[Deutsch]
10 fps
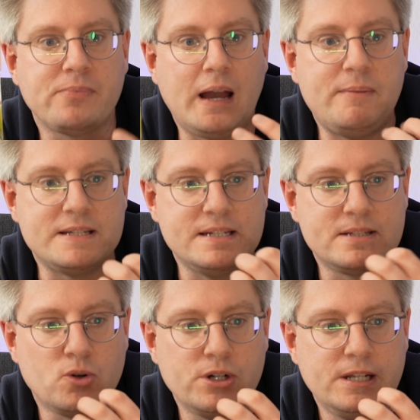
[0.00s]
aber es
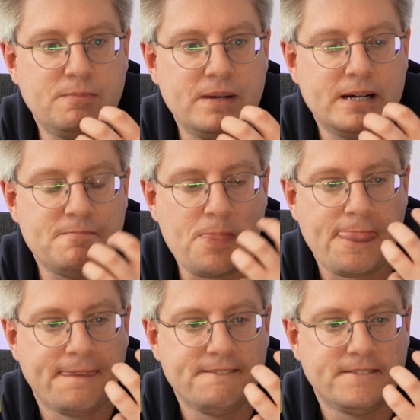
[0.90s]
ist deutlich mehr
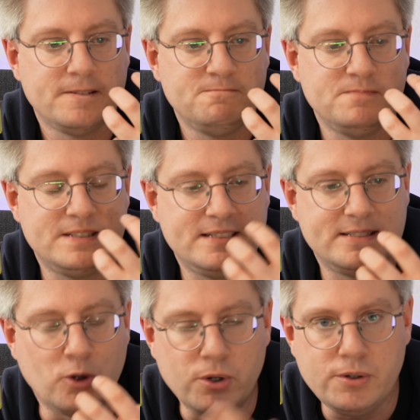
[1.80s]

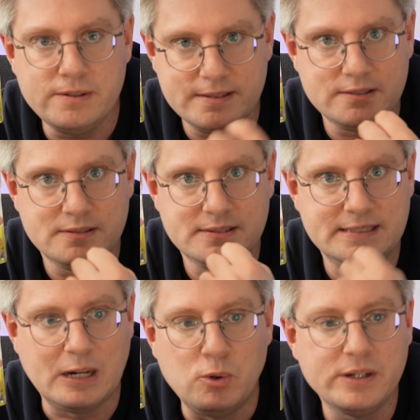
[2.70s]
saure,
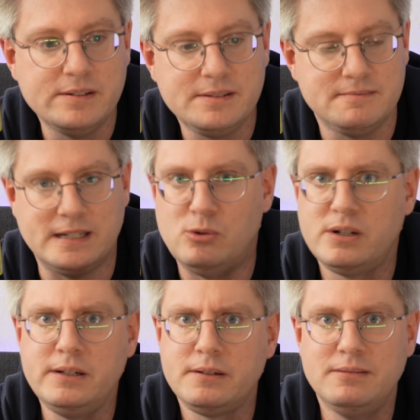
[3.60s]
saurig,